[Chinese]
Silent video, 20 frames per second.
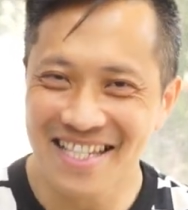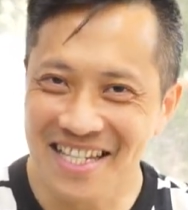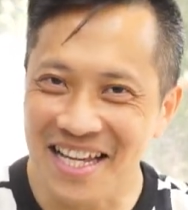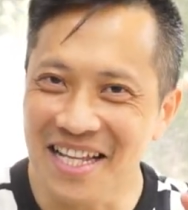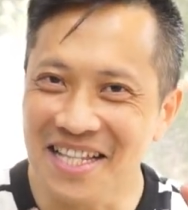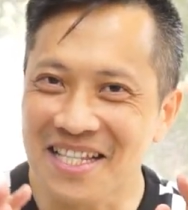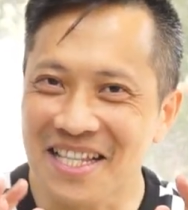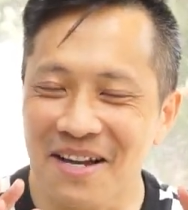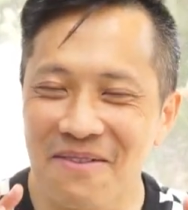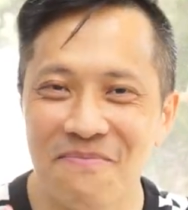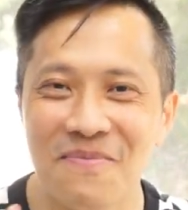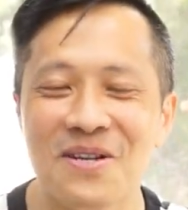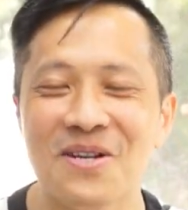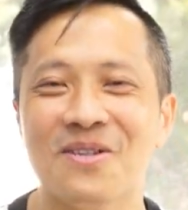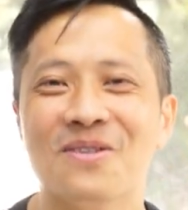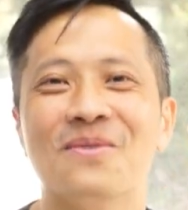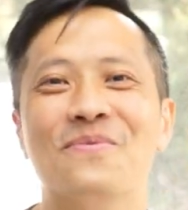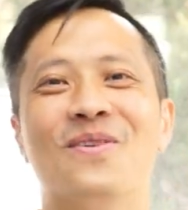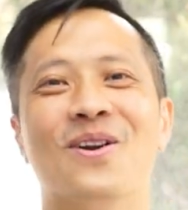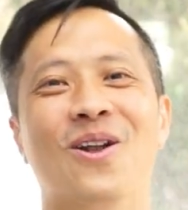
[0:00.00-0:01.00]
真的没
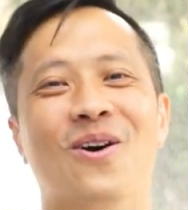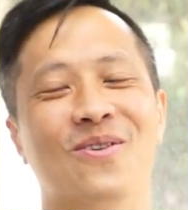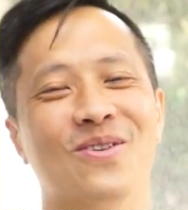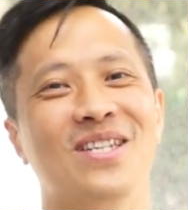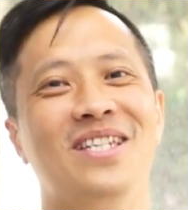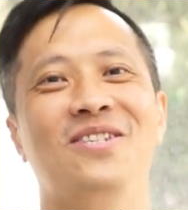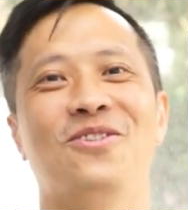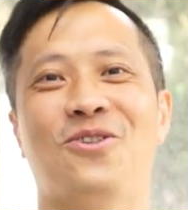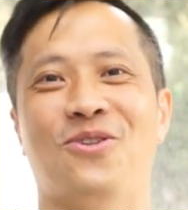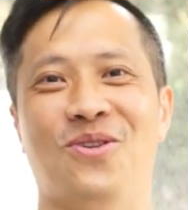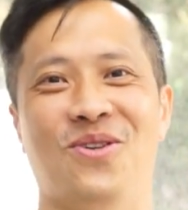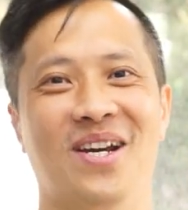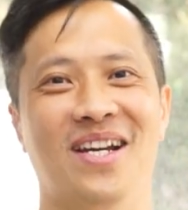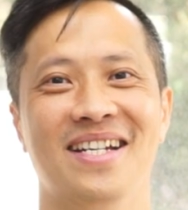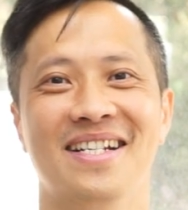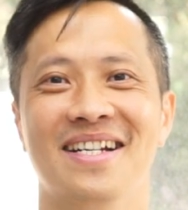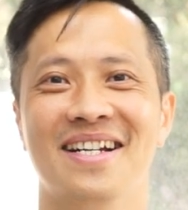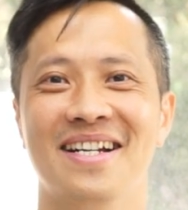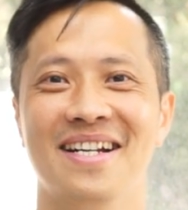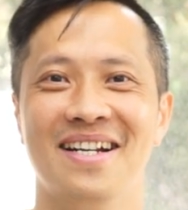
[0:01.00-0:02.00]
有那么容易学。
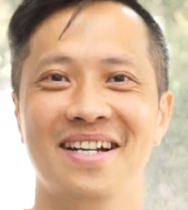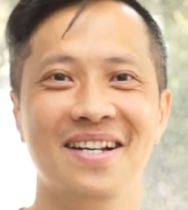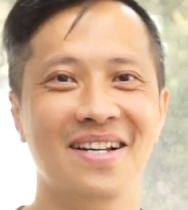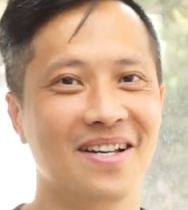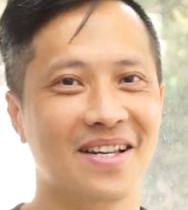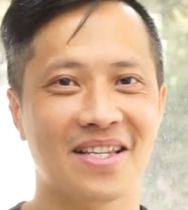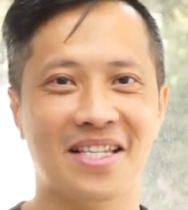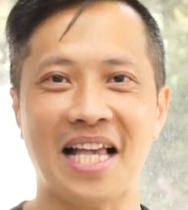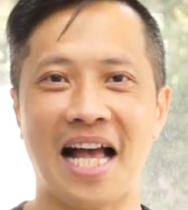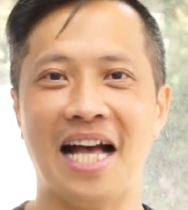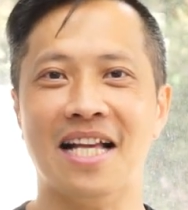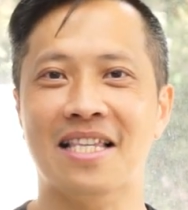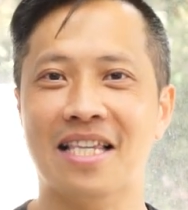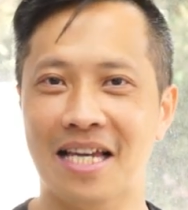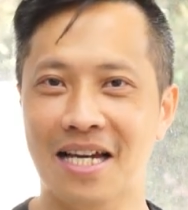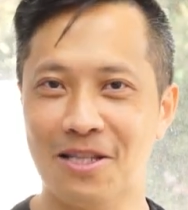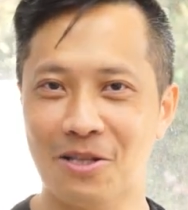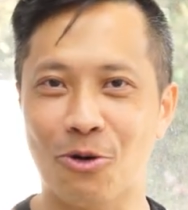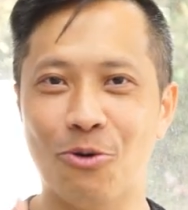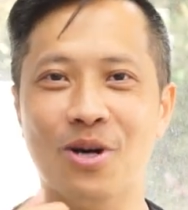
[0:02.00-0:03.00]
刹
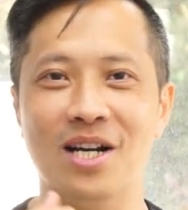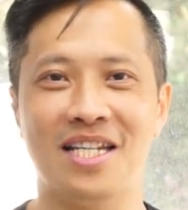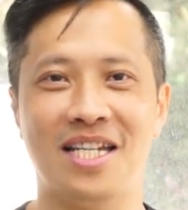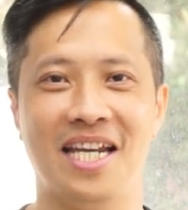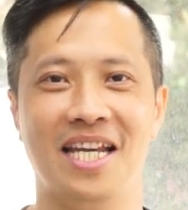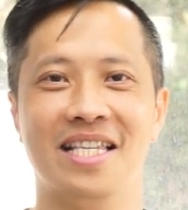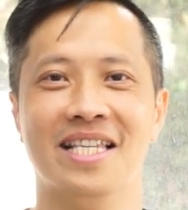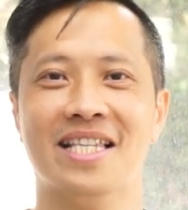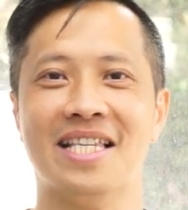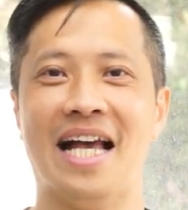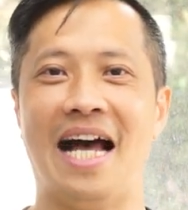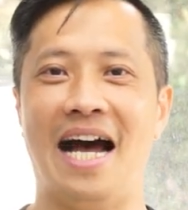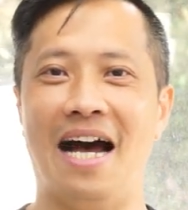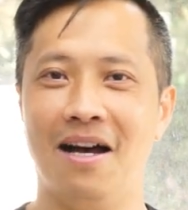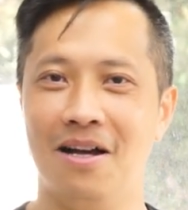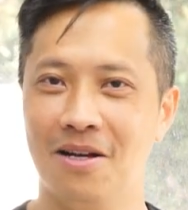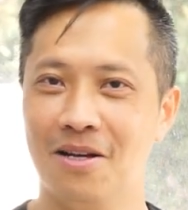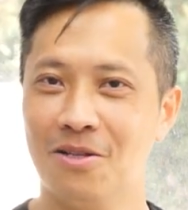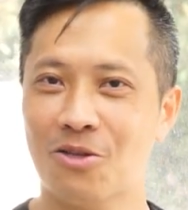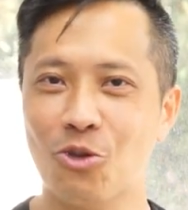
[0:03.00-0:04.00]
车多个前刹，
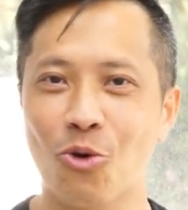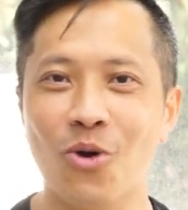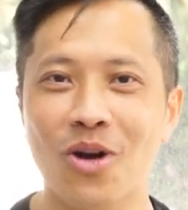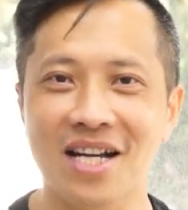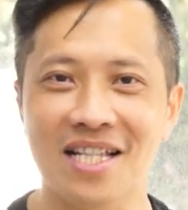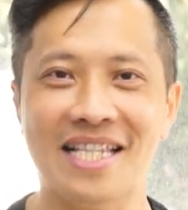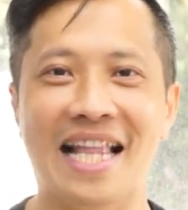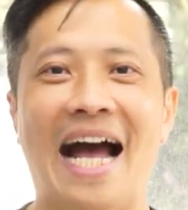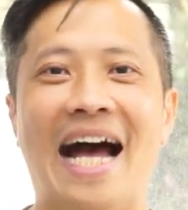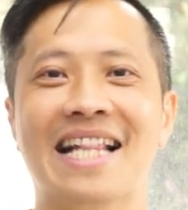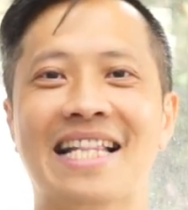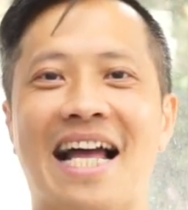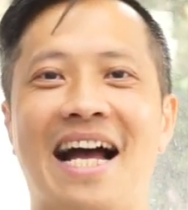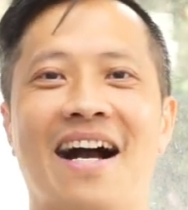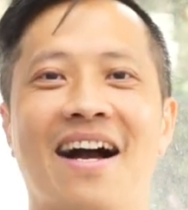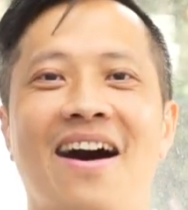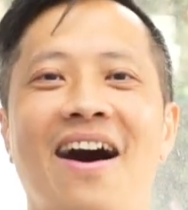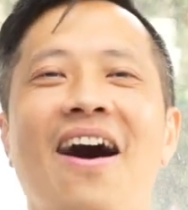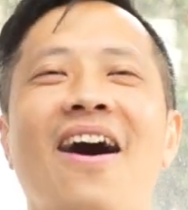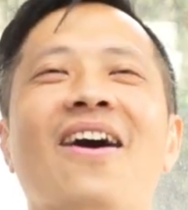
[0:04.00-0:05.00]
多个打
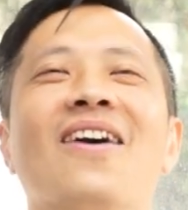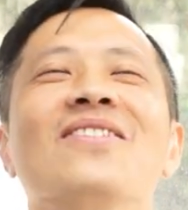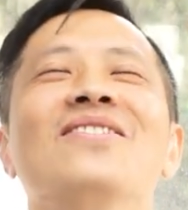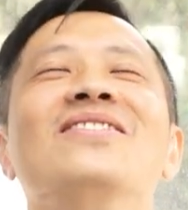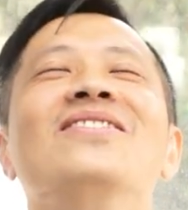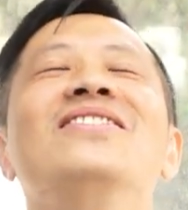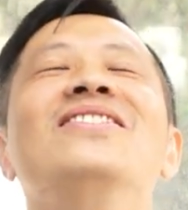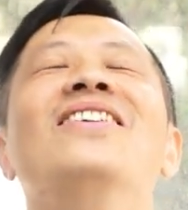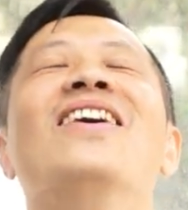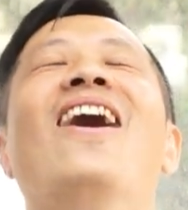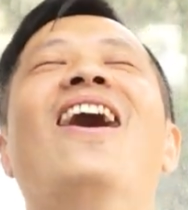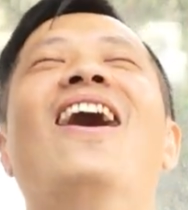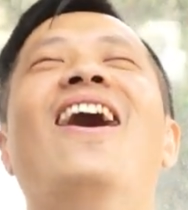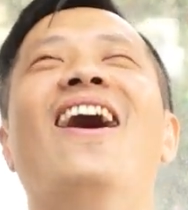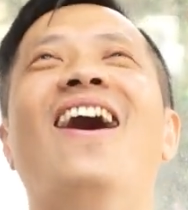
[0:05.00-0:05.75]
档，哎呀，